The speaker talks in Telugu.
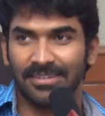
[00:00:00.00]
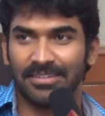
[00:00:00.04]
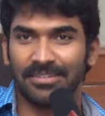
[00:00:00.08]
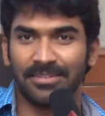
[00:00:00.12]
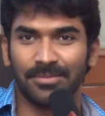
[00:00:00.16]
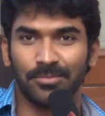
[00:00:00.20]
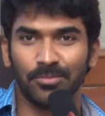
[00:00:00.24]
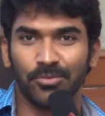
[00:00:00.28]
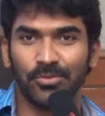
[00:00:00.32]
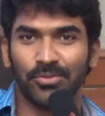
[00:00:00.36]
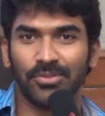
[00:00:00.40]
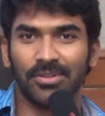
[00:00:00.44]

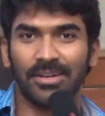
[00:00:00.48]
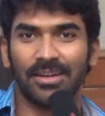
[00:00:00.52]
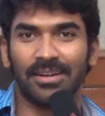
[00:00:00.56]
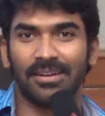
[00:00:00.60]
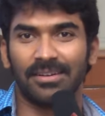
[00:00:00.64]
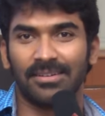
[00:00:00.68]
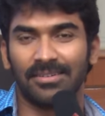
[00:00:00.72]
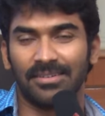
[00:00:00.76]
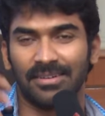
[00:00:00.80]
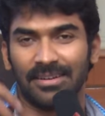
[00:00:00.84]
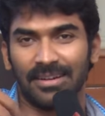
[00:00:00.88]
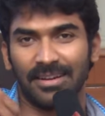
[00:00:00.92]
ఇంతకుముందు
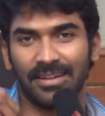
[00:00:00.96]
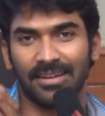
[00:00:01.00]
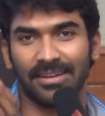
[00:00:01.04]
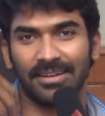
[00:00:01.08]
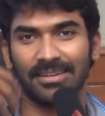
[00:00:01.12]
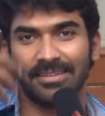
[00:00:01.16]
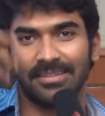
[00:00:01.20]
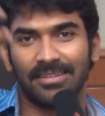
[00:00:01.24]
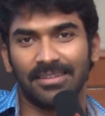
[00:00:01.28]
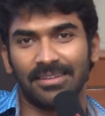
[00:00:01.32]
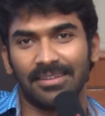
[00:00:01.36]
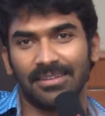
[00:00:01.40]
నన్ను
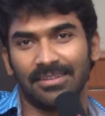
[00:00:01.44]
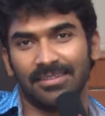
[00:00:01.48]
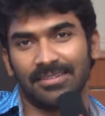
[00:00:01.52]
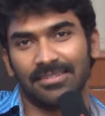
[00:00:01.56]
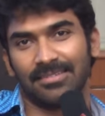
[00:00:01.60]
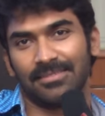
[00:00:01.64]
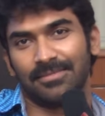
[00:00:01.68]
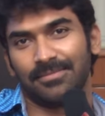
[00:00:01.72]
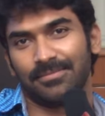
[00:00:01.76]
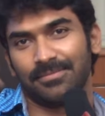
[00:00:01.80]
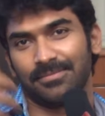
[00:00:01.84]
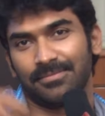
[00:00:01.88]
ఎలాగైతే
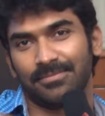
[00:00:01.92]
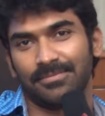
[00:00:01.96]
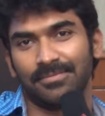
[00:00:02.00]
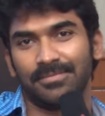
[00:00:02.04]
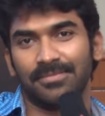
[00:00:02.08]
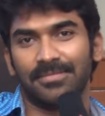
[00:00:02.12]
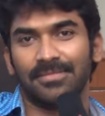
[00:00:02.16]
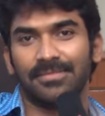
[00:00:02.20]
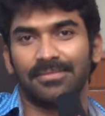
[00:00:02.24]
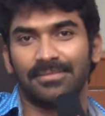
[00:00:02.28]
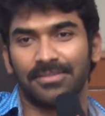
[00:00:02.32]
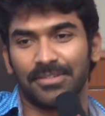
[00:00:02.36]

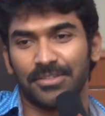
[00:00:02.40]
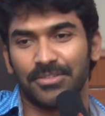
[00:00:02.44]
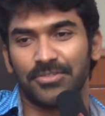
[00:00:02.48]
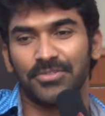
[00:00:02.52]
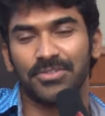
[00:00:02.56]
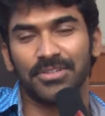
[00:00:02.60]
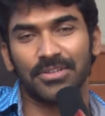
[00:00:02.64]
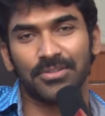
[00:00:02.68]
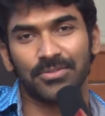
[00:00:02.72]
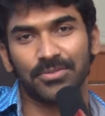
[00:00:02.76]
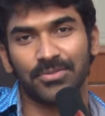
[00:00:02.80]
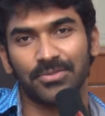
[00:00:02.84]

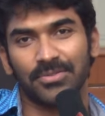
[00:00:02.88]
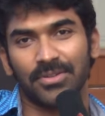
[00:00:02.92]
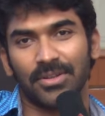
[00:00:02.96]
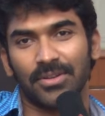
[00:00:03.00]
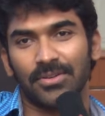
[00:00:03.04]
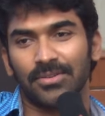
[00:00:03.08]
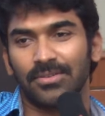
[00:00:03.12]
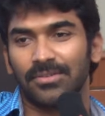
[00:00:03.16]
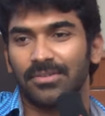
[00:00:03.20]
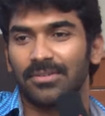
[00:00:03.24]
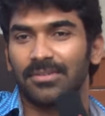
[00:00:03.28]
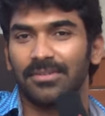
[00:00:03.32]
రిసీవ్
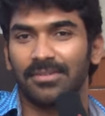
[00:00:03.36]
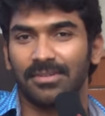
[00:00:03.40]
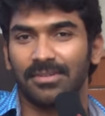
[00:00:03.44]
చేసుకున్నారో